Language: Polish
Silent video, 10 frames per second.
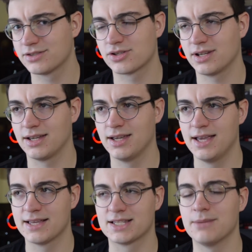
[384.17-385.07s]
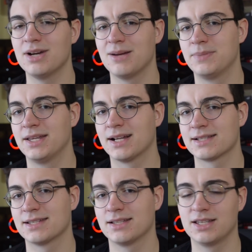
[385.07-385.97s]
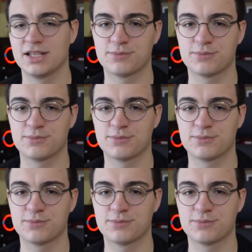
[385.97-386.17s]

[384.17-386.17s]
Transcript: że sama aplikacja nie jest